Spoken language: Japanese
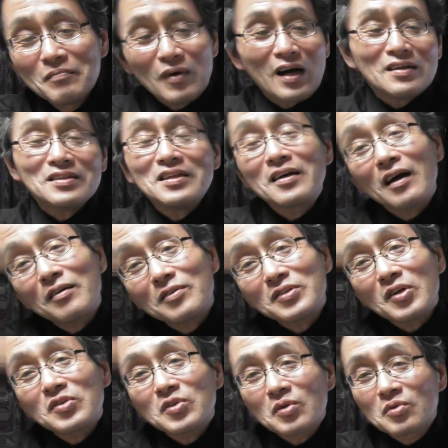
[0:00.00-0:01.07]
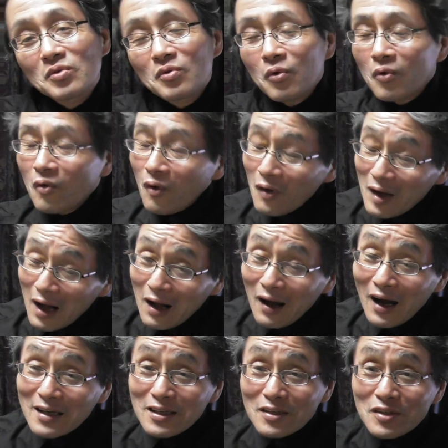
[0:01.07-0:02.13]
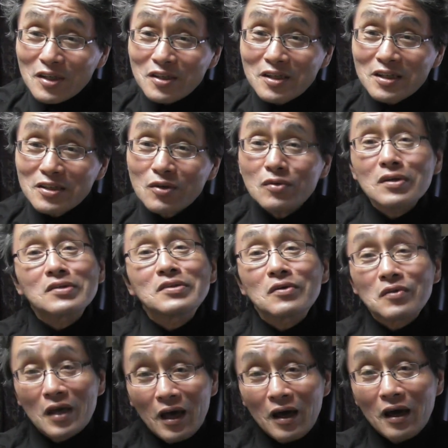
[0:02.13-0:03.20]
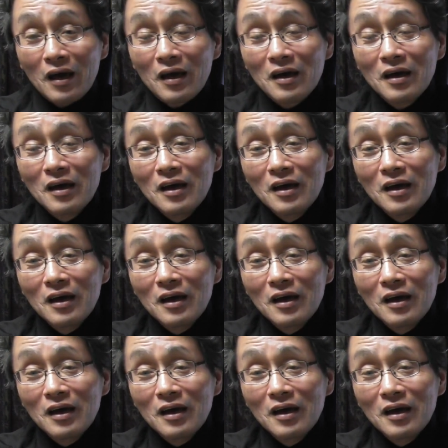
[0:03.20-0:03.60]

まあ、二課の総長、どう考えたって偽装ですよね。